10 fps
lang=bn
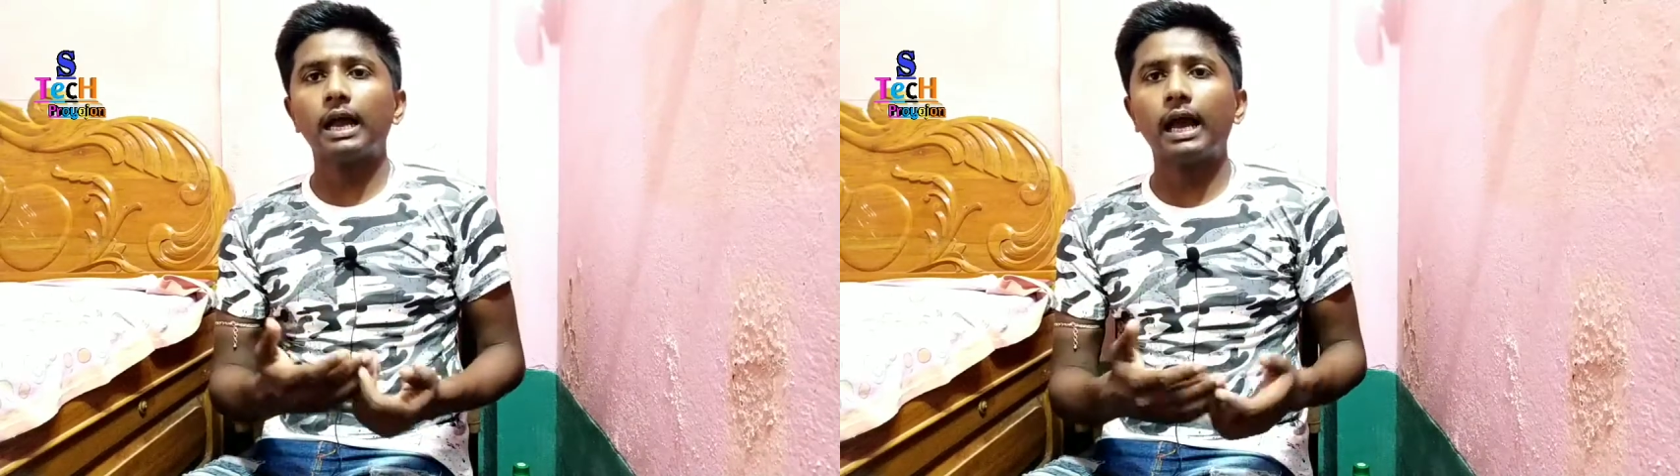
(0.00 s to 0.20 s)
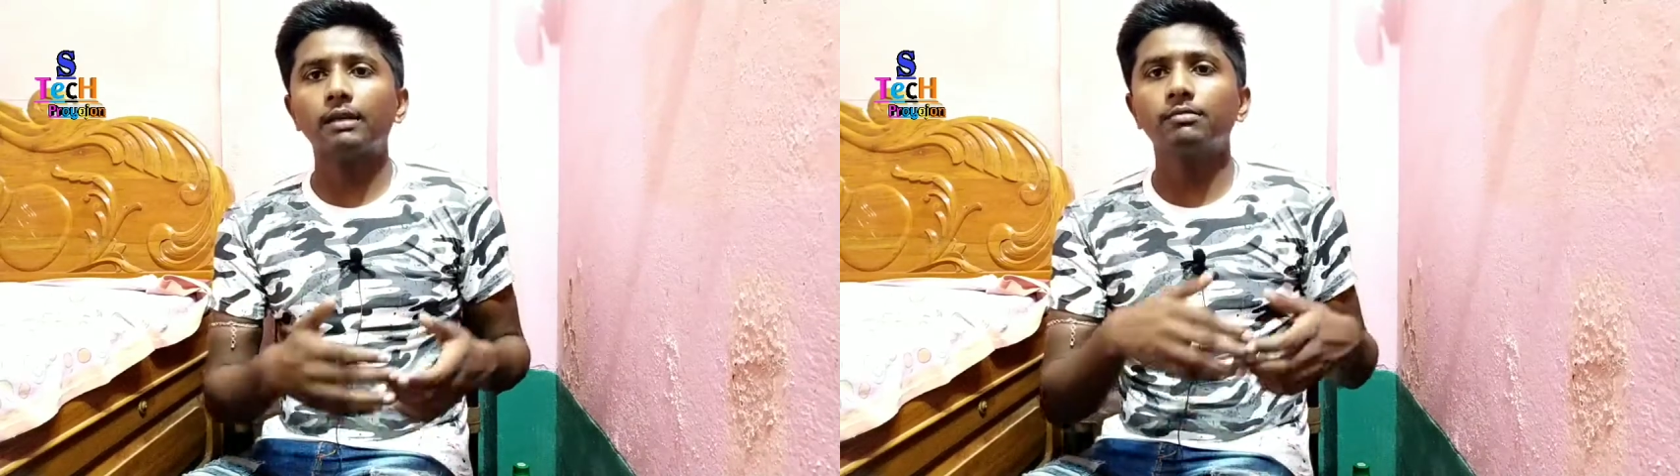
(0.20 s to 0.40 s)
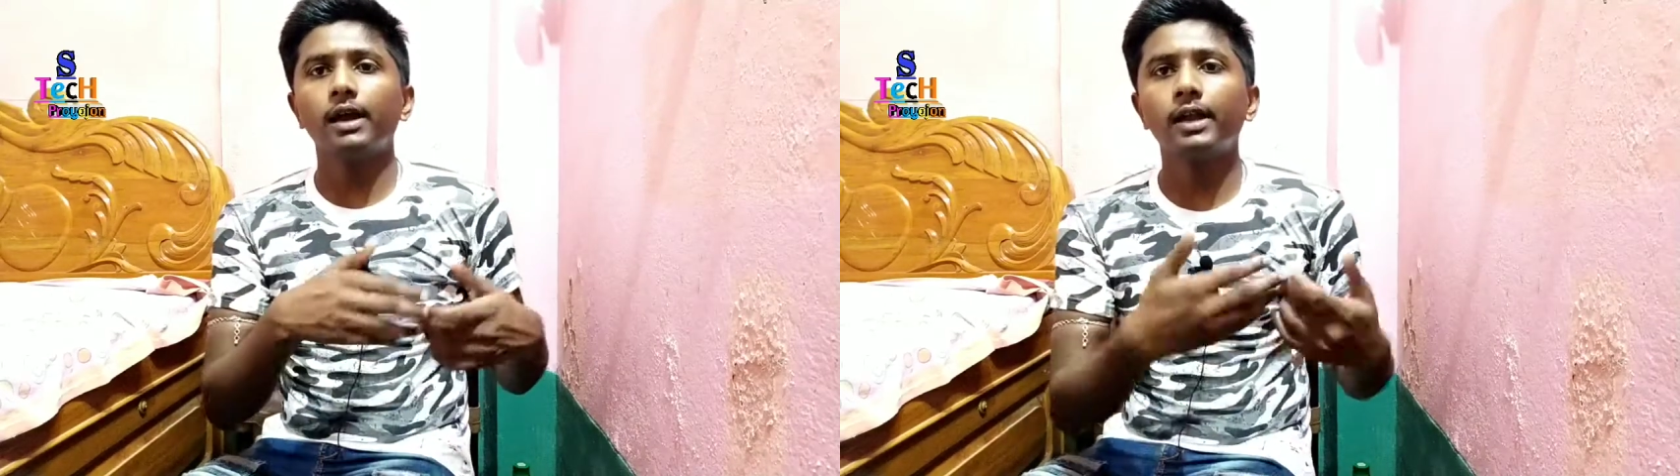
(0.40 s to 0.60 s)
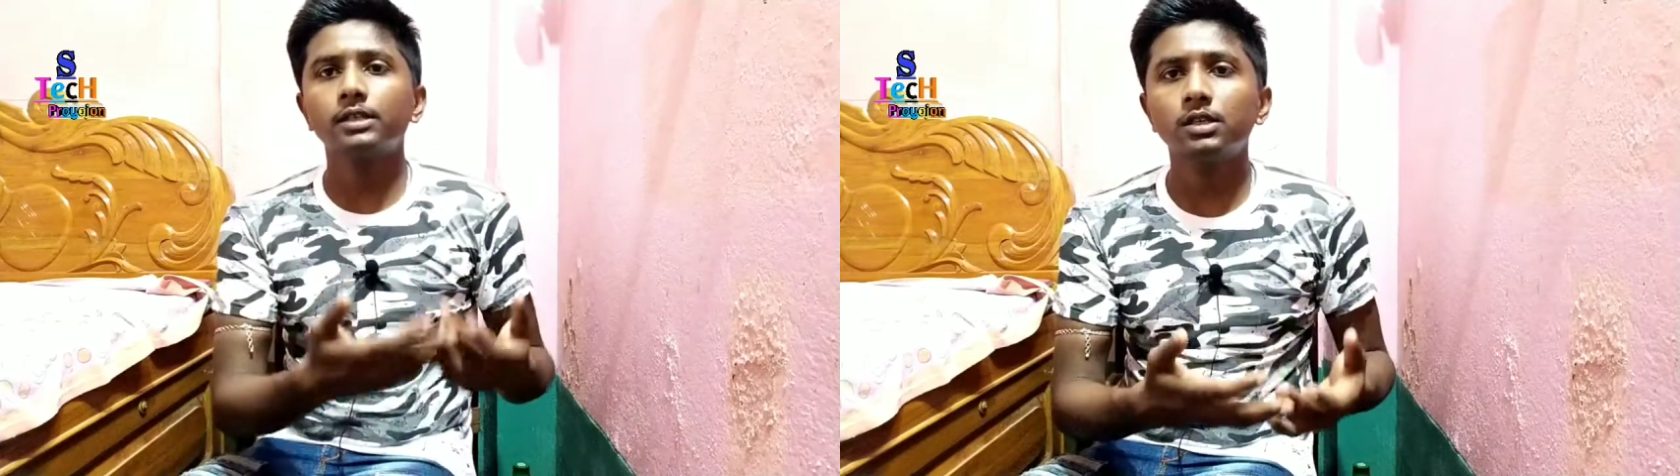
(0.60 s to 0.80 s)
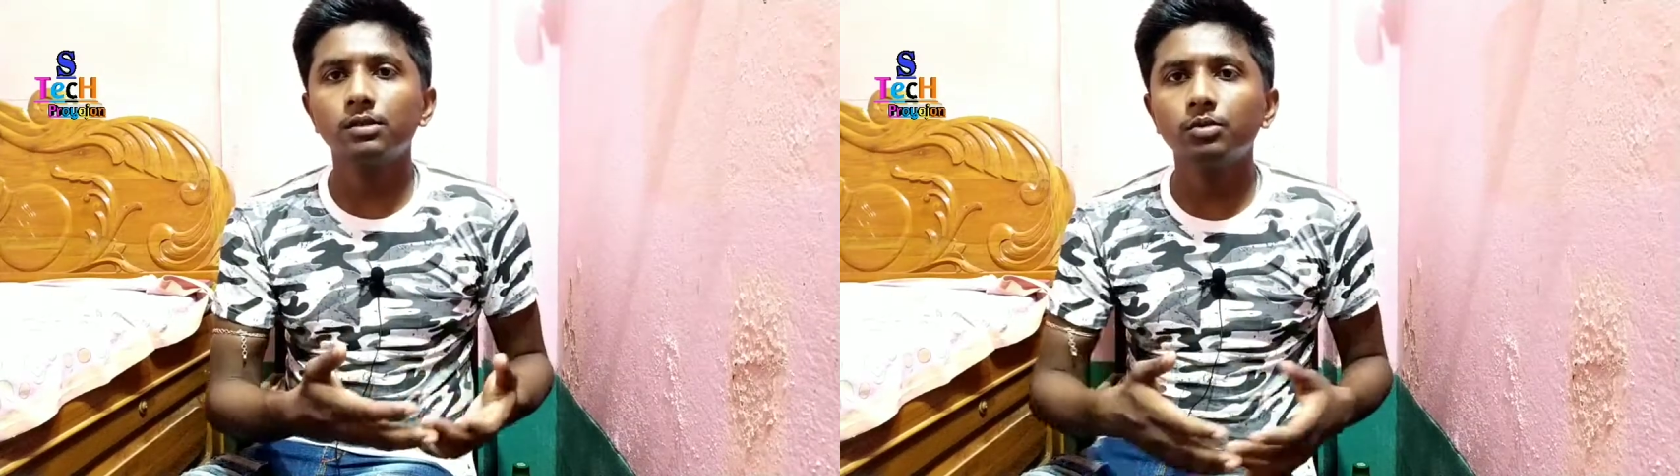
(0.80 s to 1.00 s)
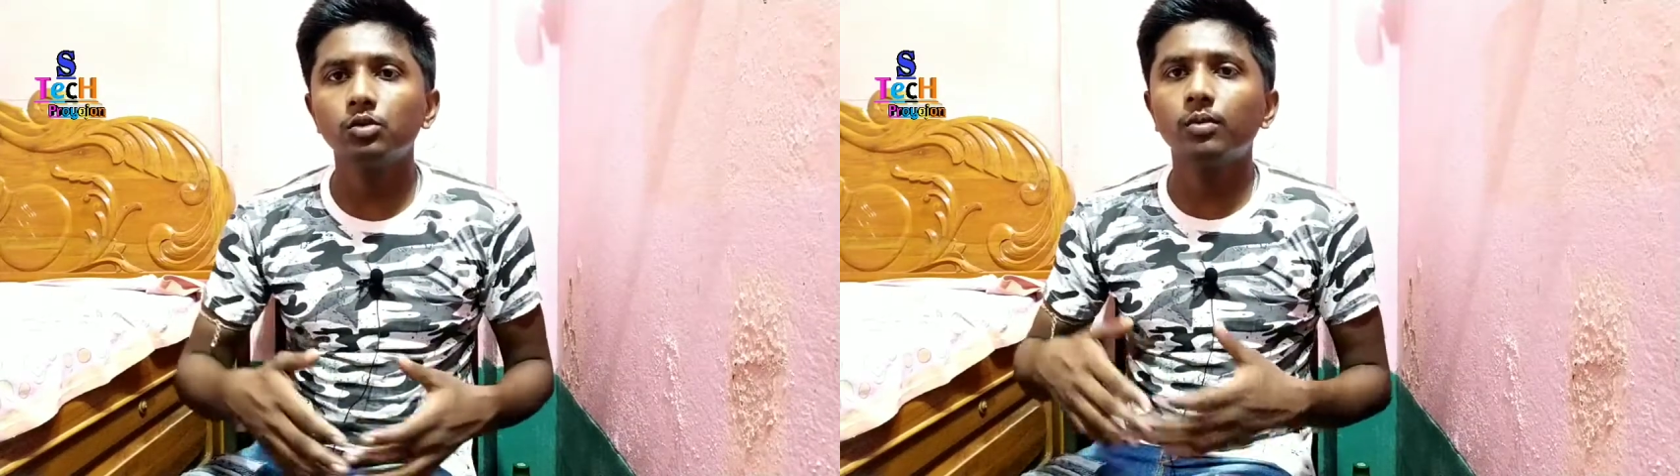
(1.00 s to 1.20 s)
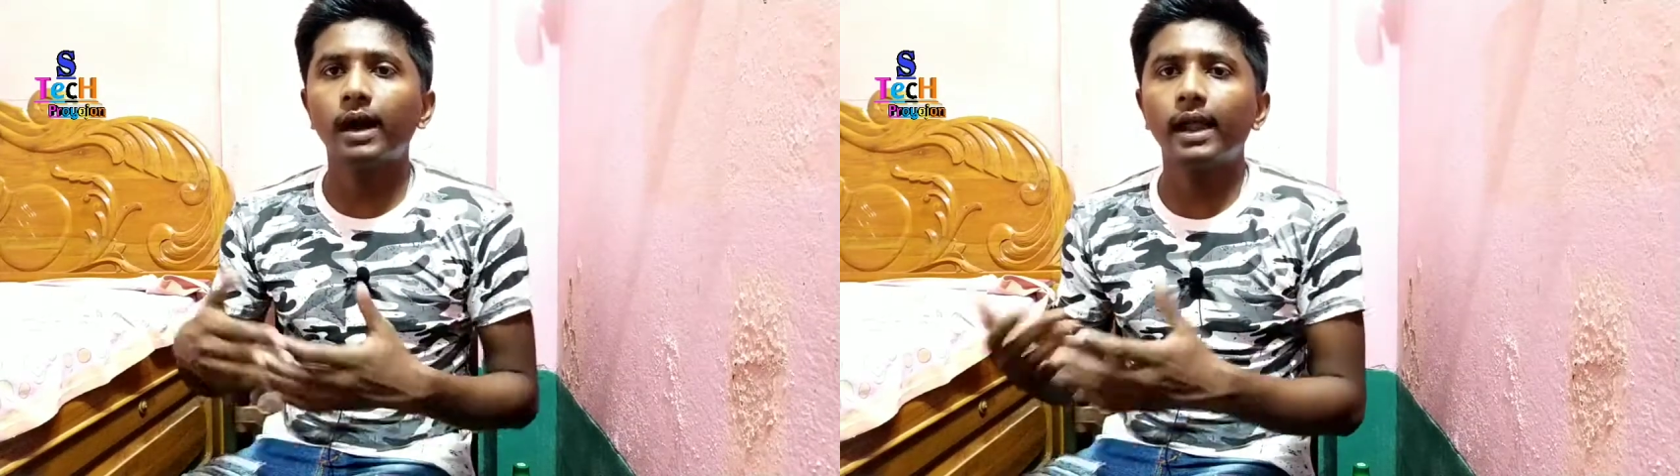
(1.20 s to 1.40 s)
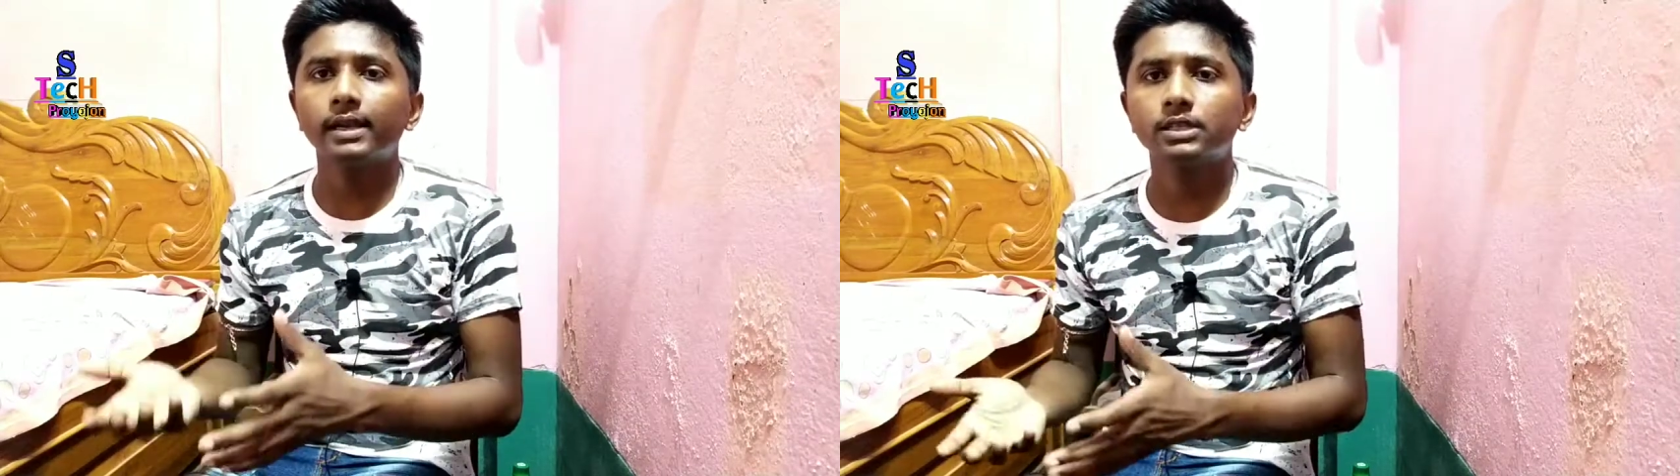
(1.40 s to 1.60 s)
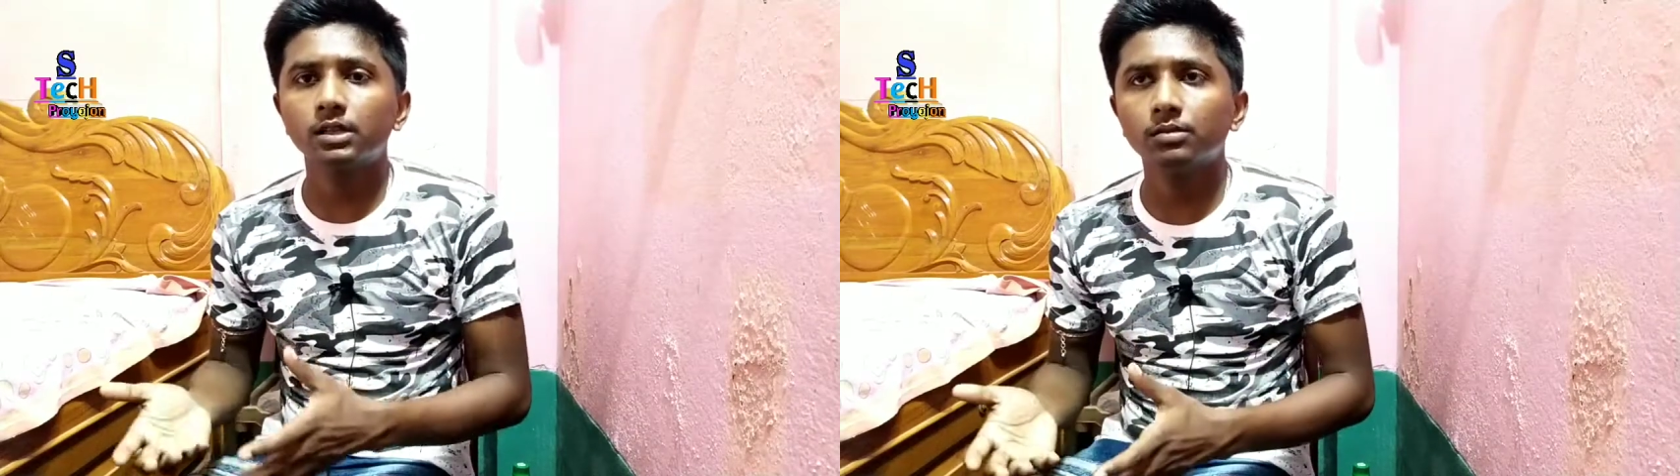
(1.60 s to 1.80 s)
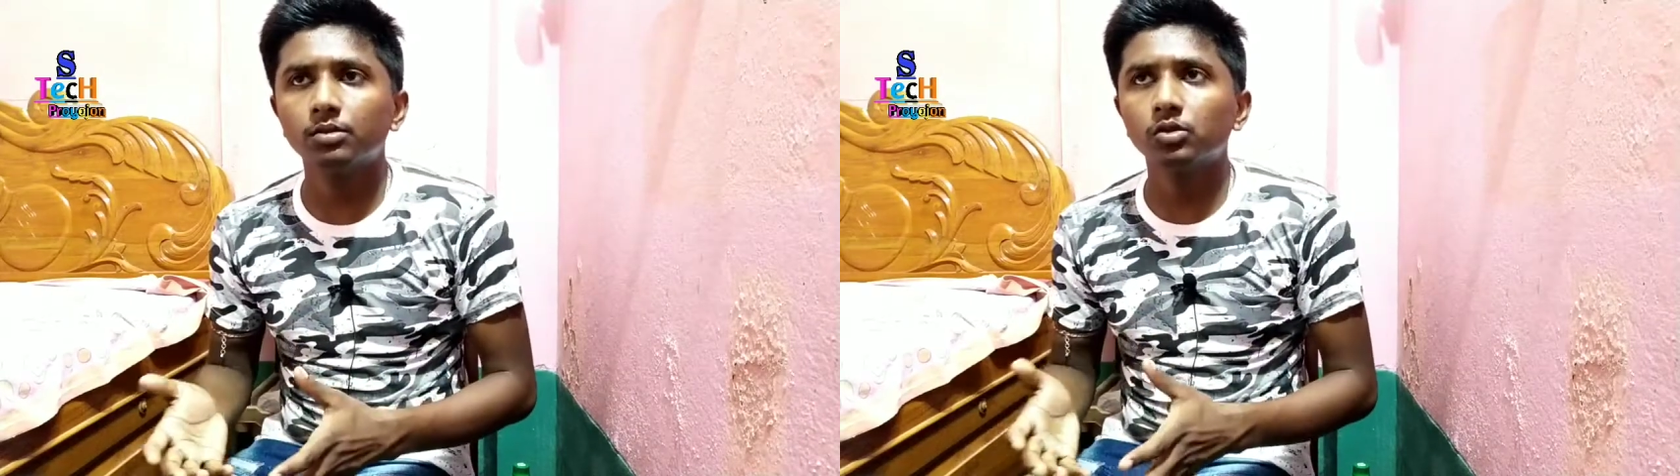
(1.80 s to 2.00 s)
আনবায়ার্স রিভিউ বায়ার্স
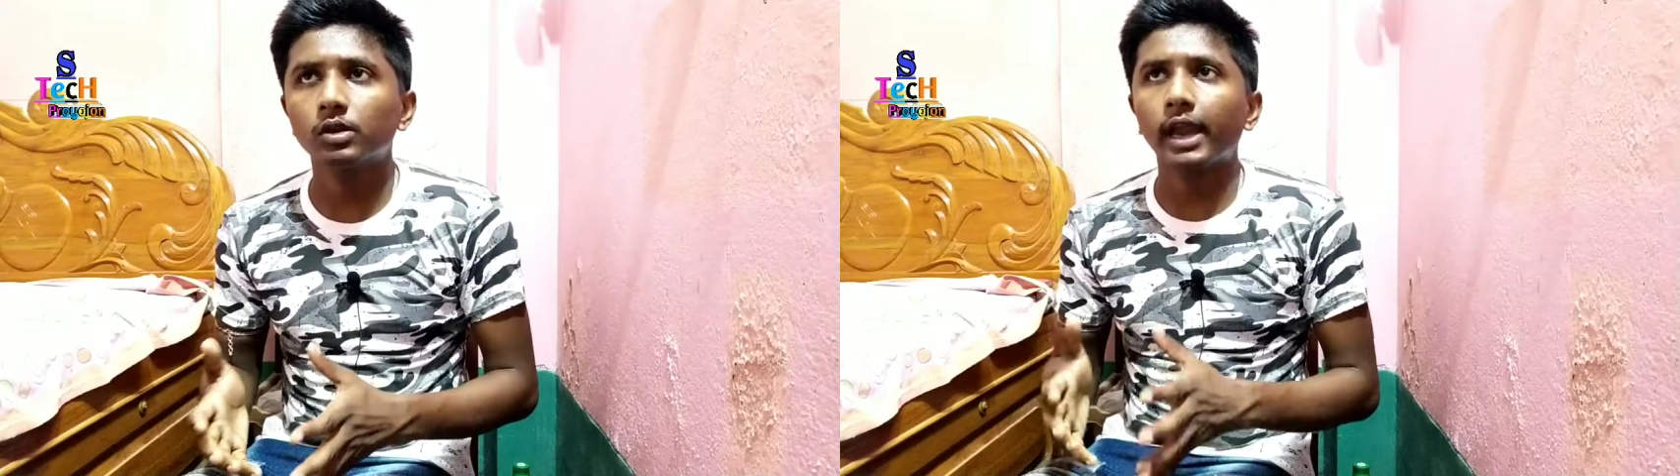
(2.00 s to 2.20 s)
রিভিউ